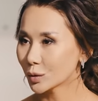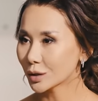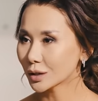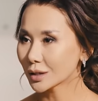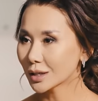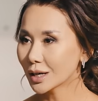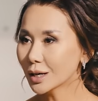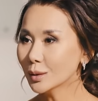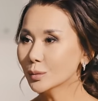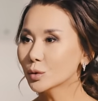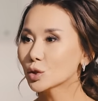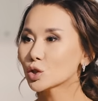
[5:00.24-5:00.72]

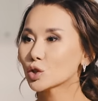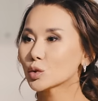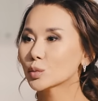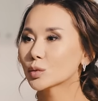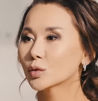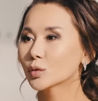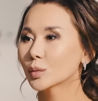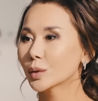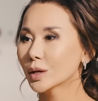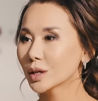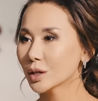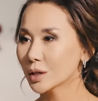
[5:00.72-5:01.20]
программу,
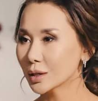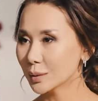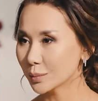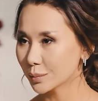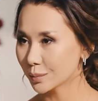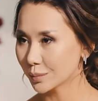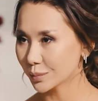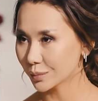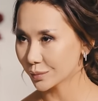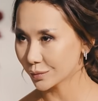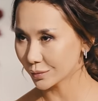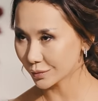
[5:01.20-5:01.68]
чтобы в
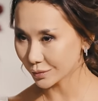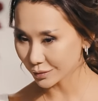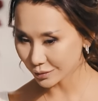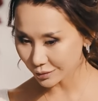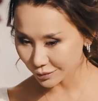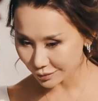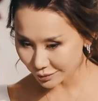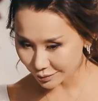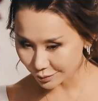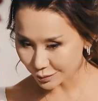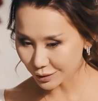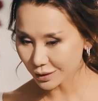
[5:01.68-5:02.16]
моей
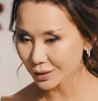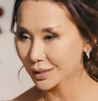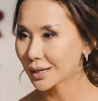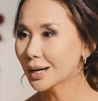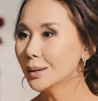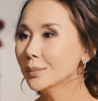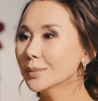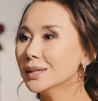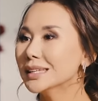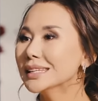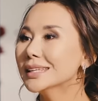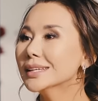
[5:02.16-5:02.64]

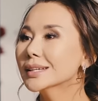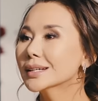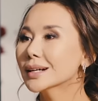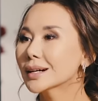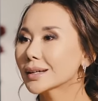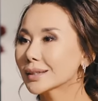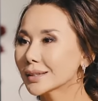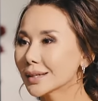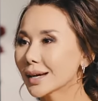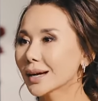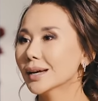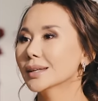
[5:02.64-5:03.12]
программе
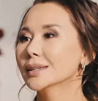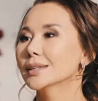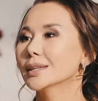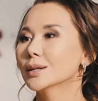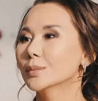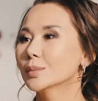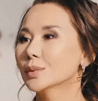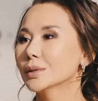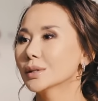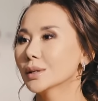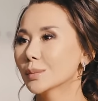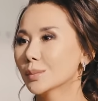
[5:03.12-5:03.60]
никогда
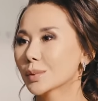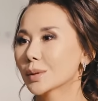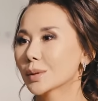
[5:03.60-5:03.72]
не было